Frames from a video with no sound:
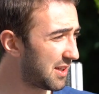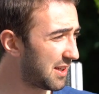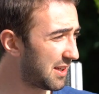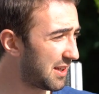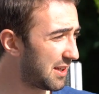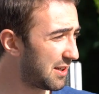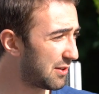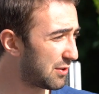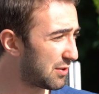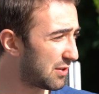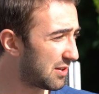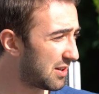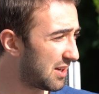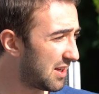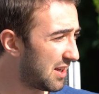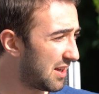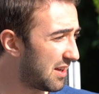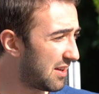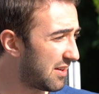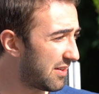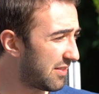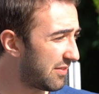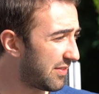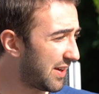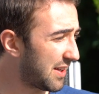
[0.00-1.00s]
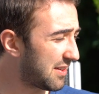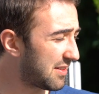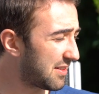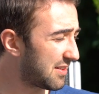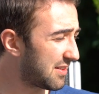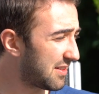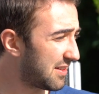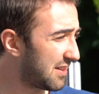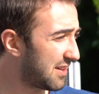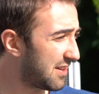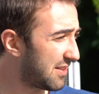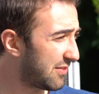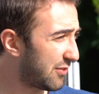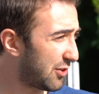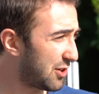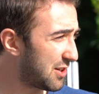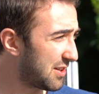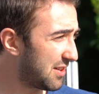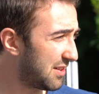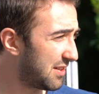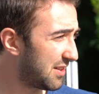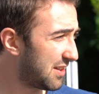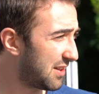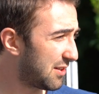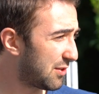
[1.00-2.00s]
Regierung? Was
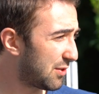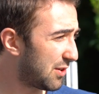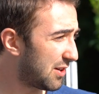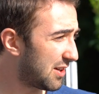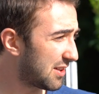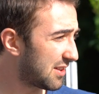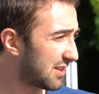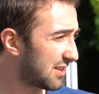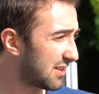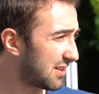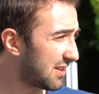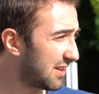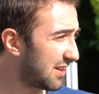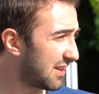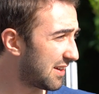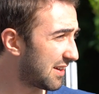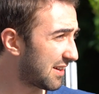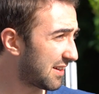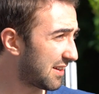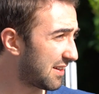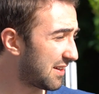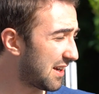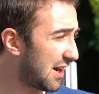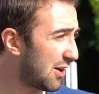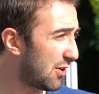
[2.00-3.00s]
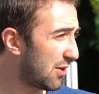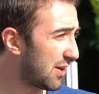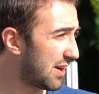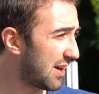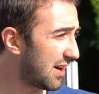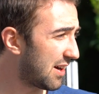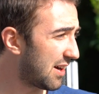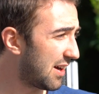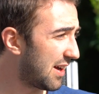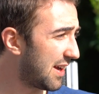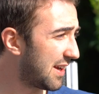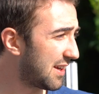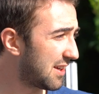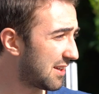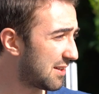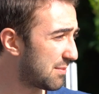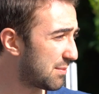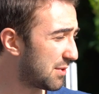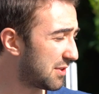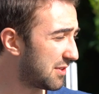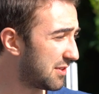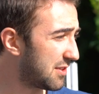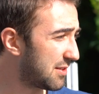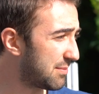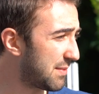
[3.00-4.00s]
wollten Sie dort genau
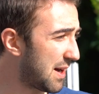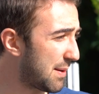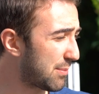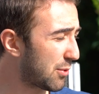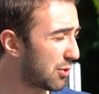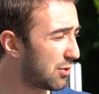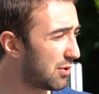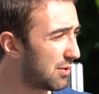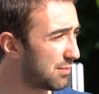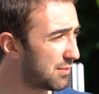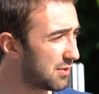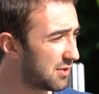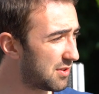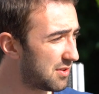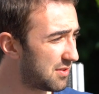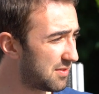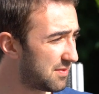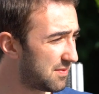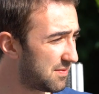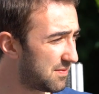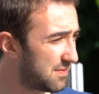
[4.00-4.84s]
erreichen mit diesem Abkommen?